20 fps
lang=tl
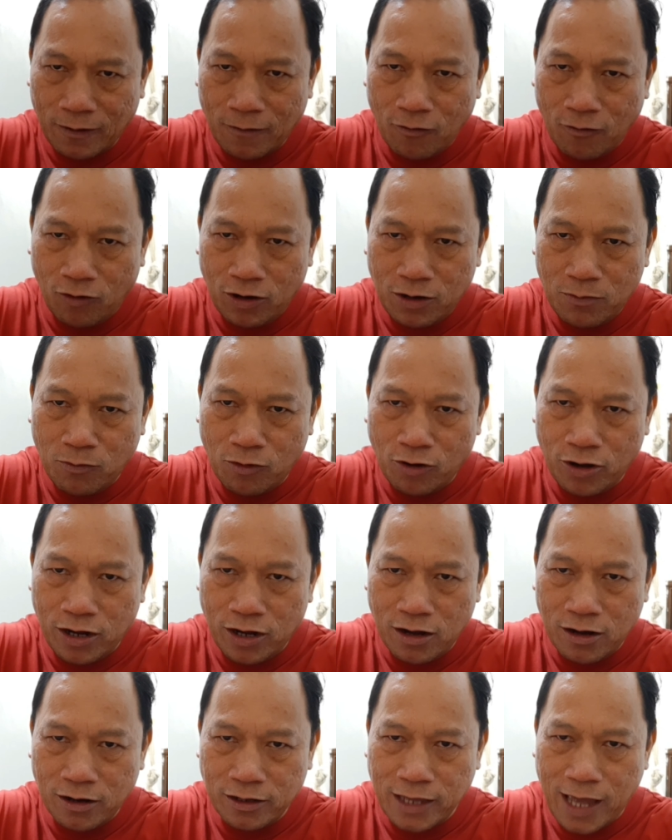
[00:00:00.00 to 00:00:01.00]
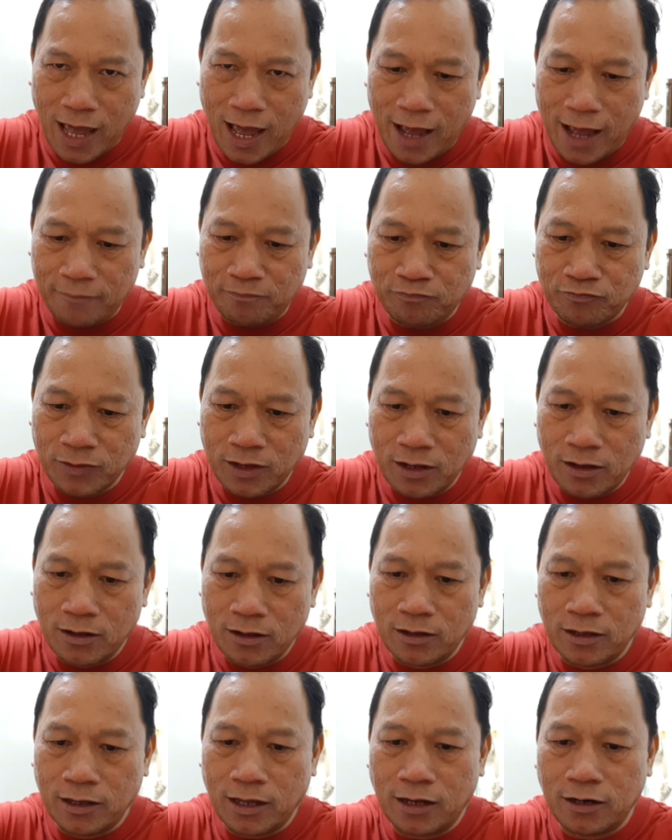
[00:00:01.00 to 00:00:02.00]
Olive oil. Yan.
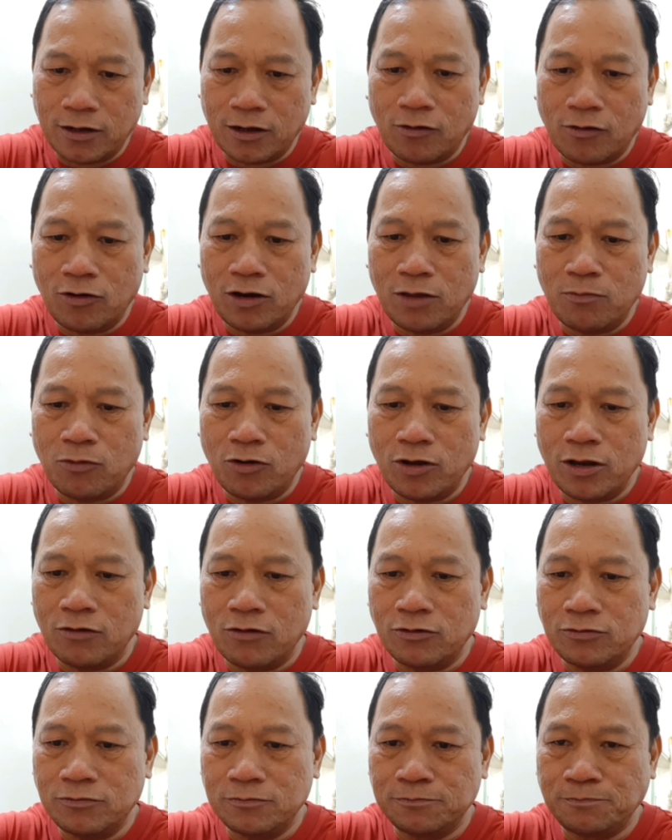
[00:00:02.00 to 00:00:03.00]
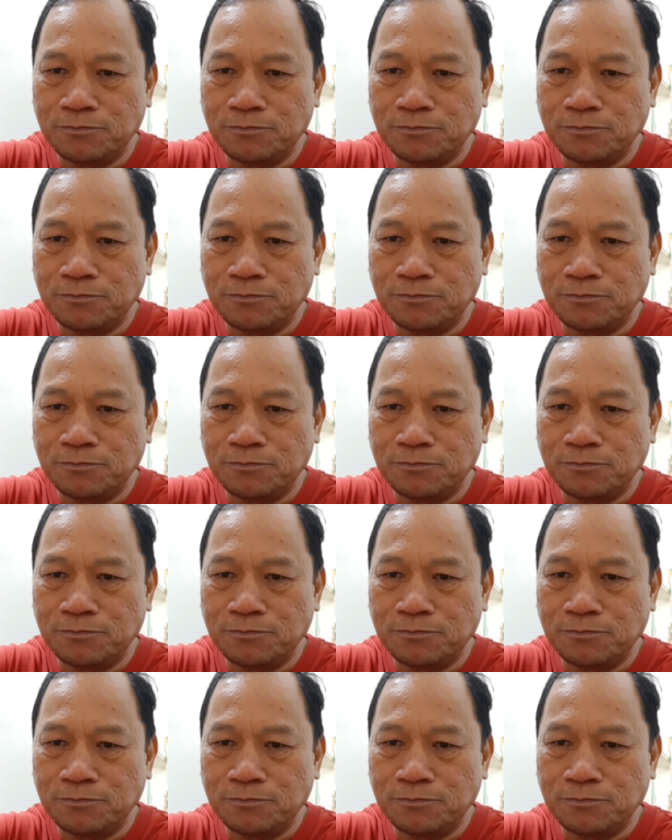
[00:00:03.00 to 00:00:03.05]
Yan ang olive oil. Oh.